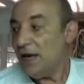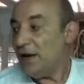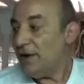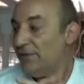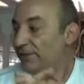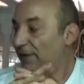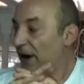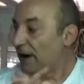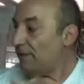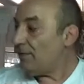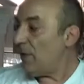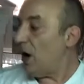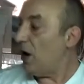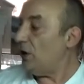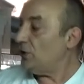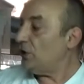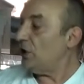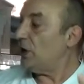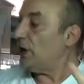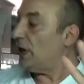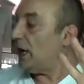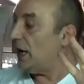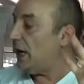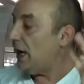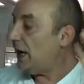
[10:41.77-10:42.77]
fa in
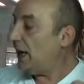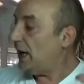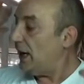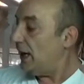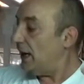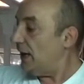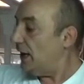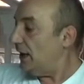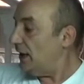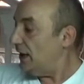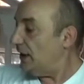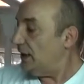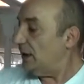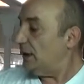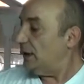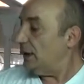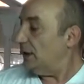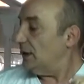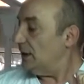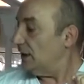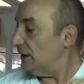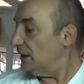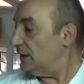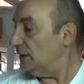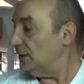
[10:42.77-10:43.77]
modo che
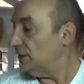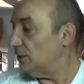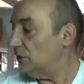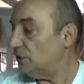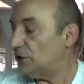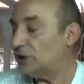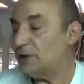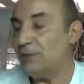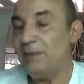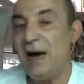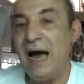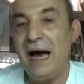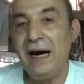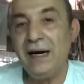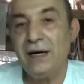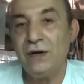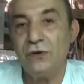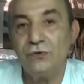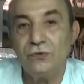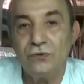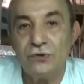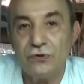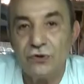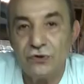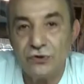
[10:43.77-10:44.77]
non ci
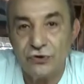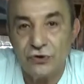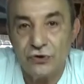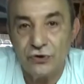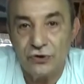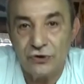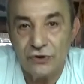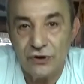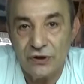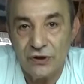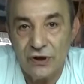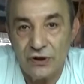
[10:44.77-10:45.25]
manchino tutti i giorni,